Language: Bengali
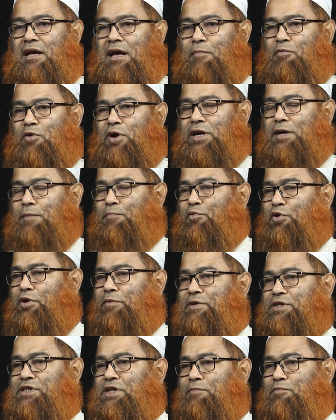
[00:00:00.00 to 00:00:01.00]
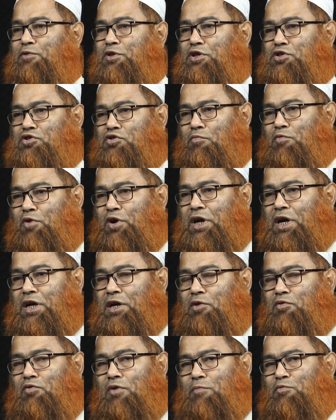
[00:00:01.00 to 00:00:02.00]
এবং একটা পরিবেশের মধ্যে সময়
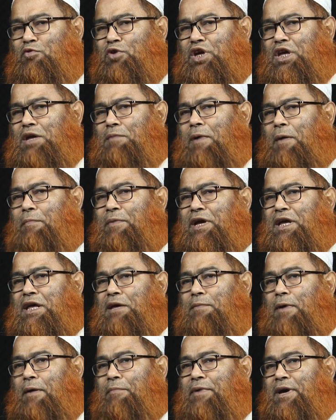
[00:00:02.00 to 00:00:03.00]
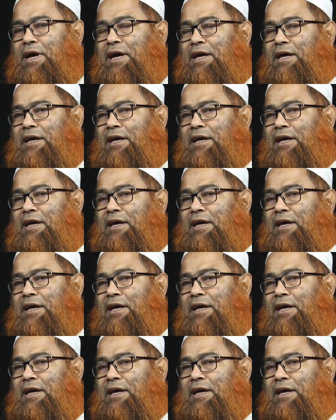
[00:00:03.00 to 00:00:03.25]
কাটানো এবং কিভাবে কিভাবে